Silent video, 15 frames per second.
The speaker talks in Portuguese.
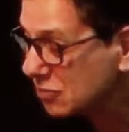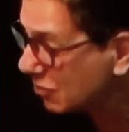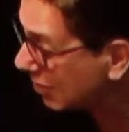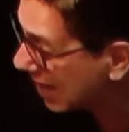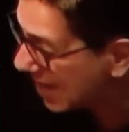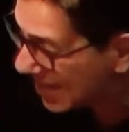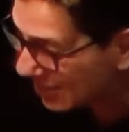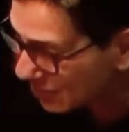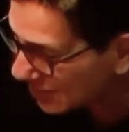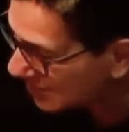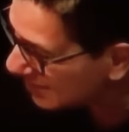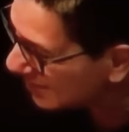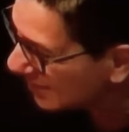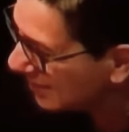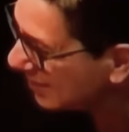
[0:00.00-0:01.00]
vários
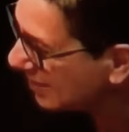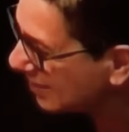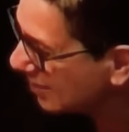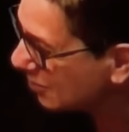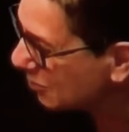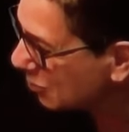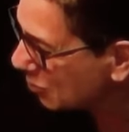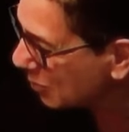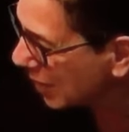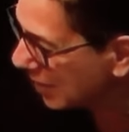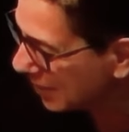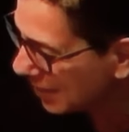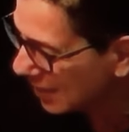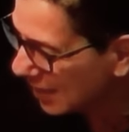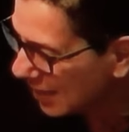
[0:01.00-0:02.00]
assim, indo muito bem.